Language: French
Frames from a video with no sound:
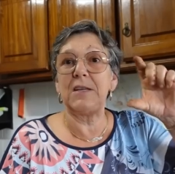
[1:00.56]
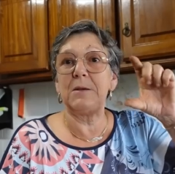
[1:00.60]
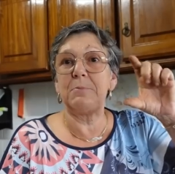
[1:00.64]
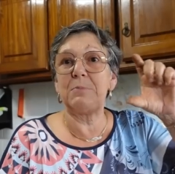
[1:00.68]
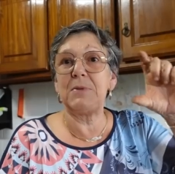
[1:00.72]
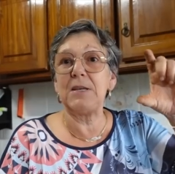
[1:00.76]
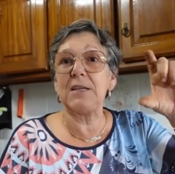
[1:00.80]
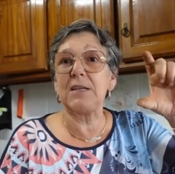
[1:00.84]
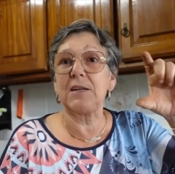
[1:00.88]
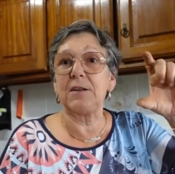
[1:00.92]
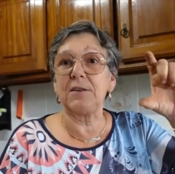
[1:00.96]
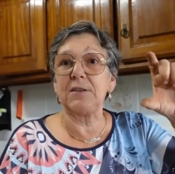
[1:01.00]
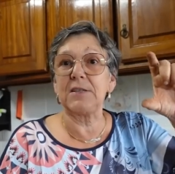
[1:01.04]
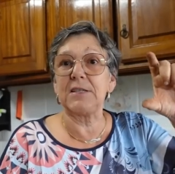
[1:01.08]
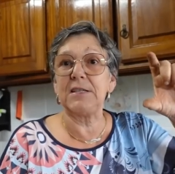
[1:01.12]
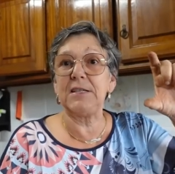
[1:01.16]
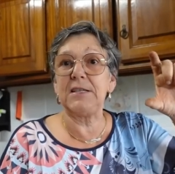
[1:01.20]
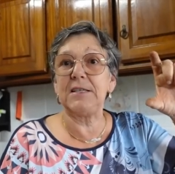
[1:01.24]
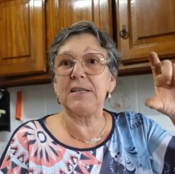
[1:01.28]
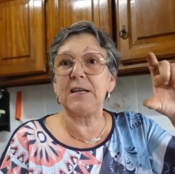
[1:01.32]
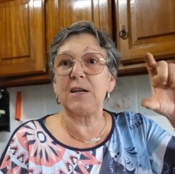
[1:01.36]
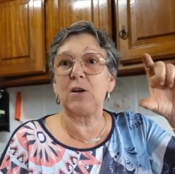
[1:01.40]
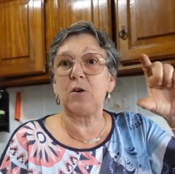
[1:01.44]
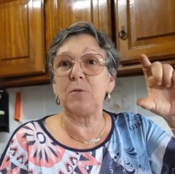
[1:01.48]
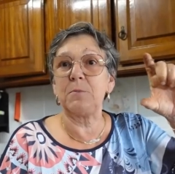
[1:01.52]
des petites
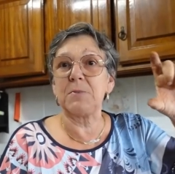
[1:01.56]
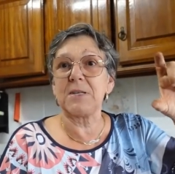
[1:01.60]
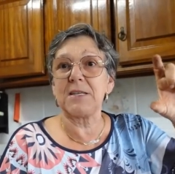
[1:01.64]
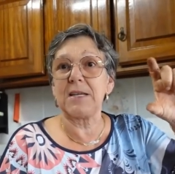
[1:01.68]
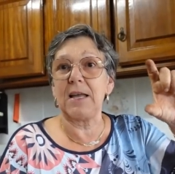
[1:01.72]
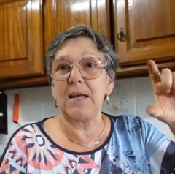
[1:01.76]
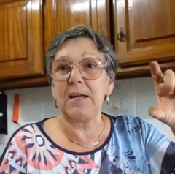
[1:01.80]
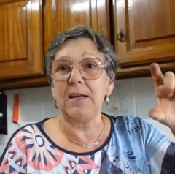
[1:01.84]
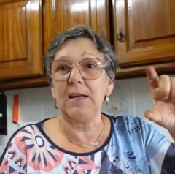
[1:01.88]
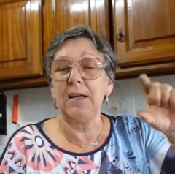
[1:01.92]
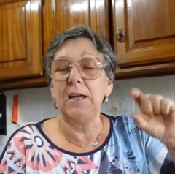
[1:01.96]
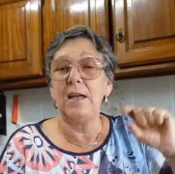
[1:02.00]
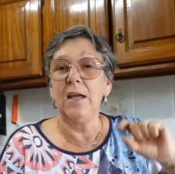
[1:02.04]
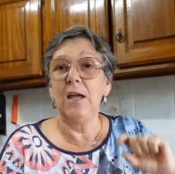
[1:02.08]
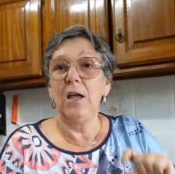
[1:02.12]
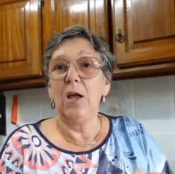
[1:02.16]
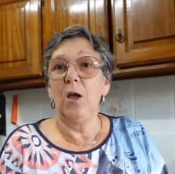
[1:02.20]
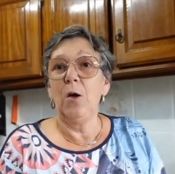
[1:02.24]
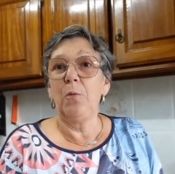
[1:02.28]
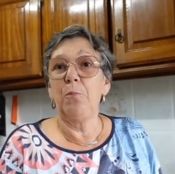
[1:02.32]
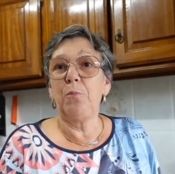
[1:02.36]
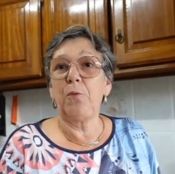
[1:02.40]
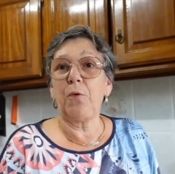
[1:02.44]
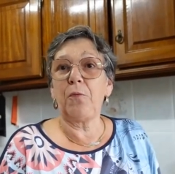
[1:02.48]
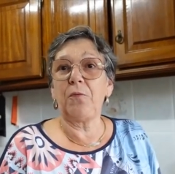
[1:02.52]
quantités comme ça
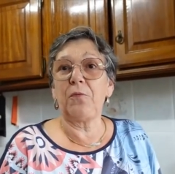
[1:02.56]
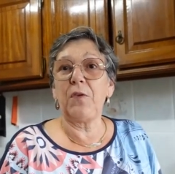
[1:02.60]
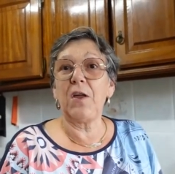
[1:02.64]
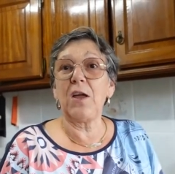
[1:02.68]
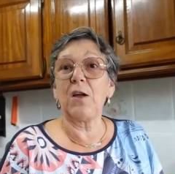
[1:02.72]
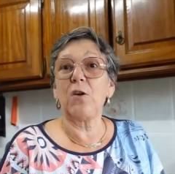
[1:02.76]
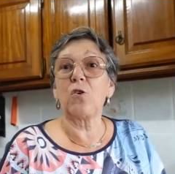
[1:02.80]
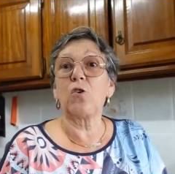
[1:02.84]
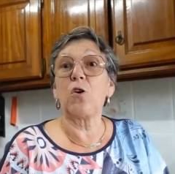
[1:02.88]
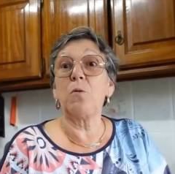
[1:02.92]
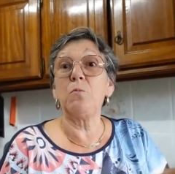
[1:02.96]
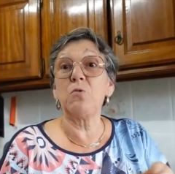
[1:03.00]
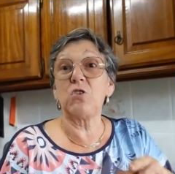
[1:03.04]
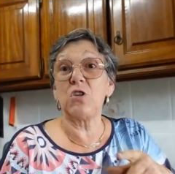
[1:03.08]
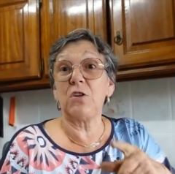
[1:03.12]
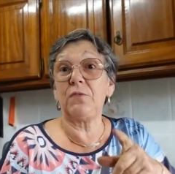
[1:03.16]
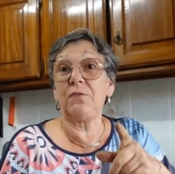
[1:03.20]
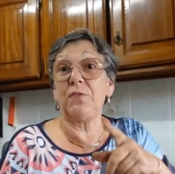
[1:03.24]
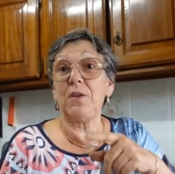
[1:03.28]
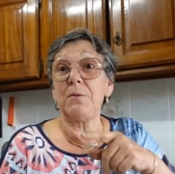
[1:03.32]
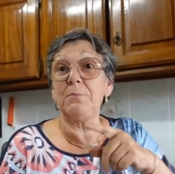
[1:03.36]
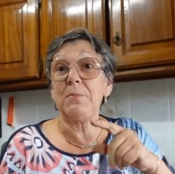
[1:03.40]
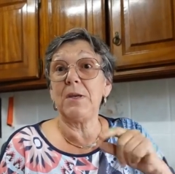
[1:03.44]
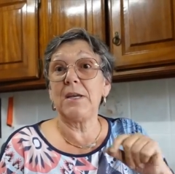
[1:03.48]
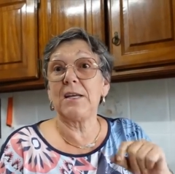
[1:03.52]
pour faire comme j'ai
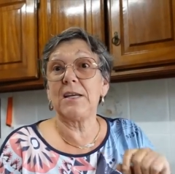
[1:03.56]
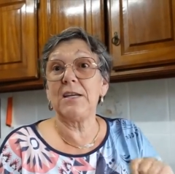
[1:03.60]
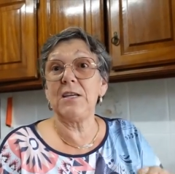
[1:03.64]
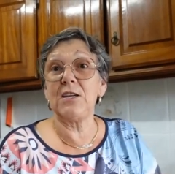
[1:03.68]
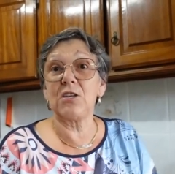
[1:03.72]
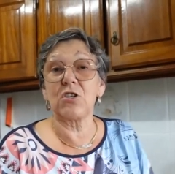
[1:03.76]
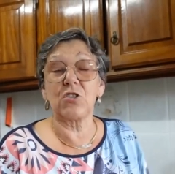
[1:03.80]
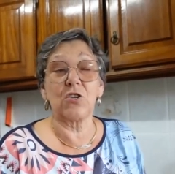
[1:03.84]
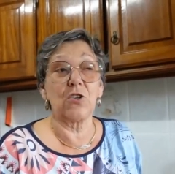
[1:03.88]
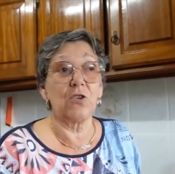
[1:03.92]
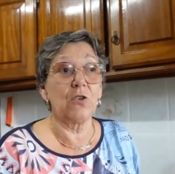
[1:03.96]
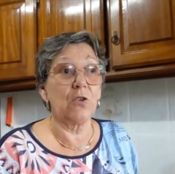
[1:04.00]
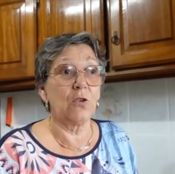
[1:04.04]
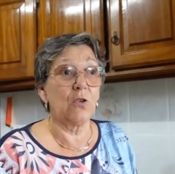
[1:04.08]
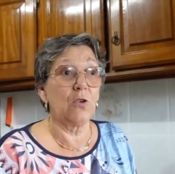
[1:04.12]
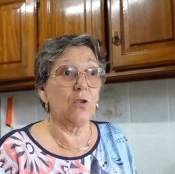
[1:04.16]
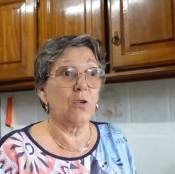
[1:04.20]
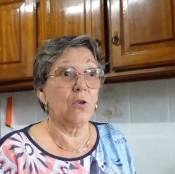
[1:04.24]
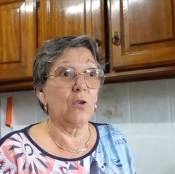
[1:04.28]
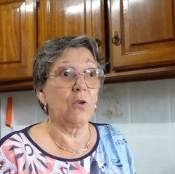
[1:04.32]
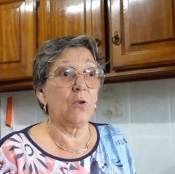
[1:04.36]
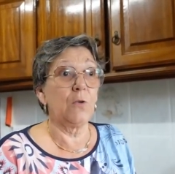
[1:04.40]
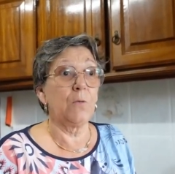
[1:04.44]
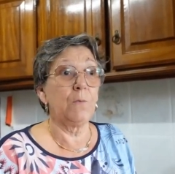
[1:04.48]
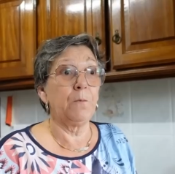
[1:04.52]
fait mes quiches
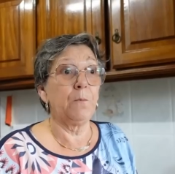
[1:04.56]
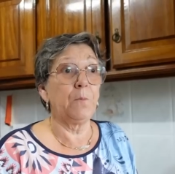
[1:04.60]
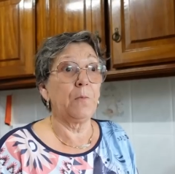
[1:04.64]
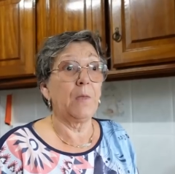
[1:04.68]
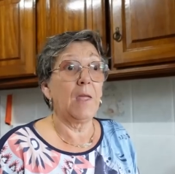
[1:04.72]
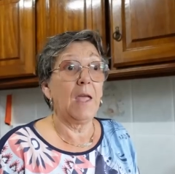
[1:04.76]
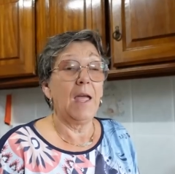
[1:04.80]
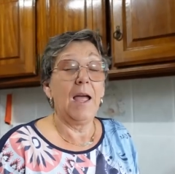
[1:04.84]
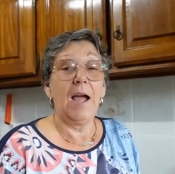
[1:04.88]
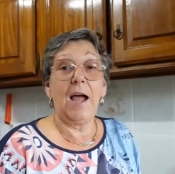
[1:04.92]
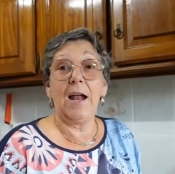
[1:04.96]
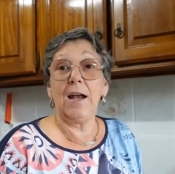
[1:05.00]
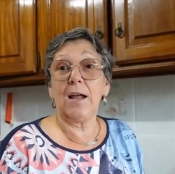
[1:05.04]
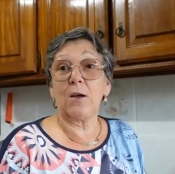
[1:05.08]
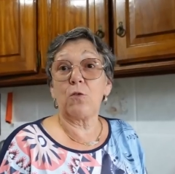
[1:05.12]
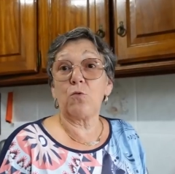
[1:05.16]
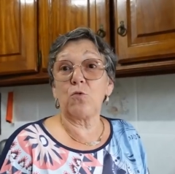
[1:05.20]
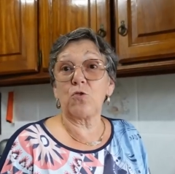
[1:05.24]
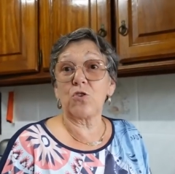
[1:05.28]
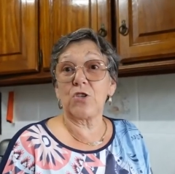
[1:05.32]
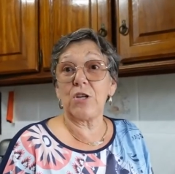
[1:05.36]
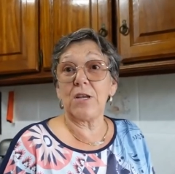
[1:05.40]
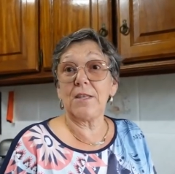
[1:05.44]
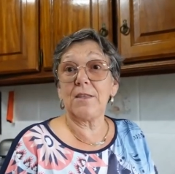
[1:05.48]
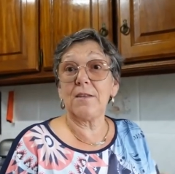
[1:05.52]
euh, à la
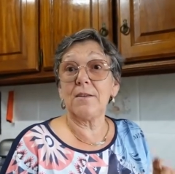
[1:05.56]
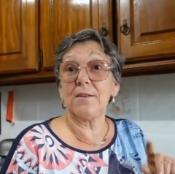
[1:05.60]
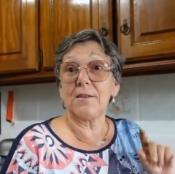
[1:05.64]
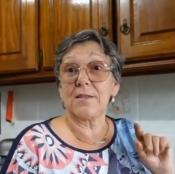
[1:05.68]
courgette.